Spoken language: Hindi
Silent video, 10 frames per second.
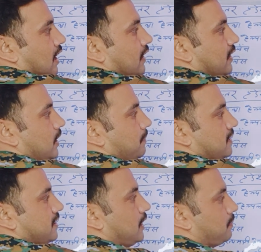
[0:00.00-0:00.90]
हंड्रेड
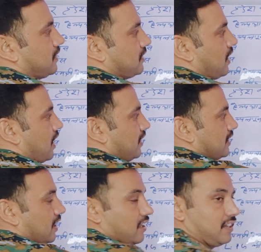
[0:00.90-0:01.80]
परसेंट प्रश्न आने
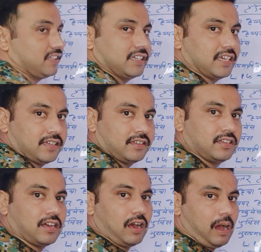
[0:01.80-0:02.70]
की गारंटी है
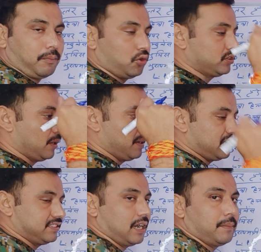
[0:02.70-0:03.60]
आप लोग जब
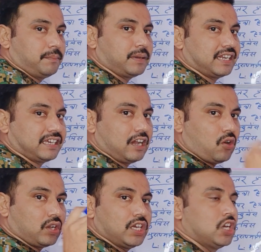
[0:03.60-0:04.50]
एग्जाम करके
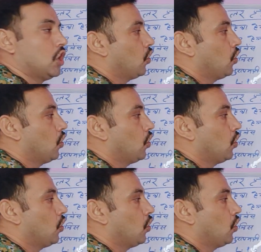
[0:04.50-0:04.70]
आओगे